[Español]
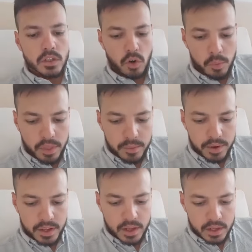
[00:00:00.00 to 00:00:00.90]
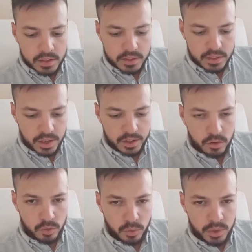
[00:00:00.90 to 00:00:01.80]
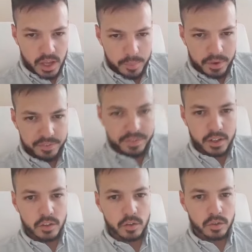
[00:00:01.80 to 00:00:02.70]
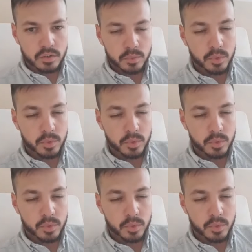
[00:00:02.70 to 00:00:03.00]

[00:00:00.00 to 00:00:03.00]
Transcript: ¿Cómo debería ser tu día perfecto?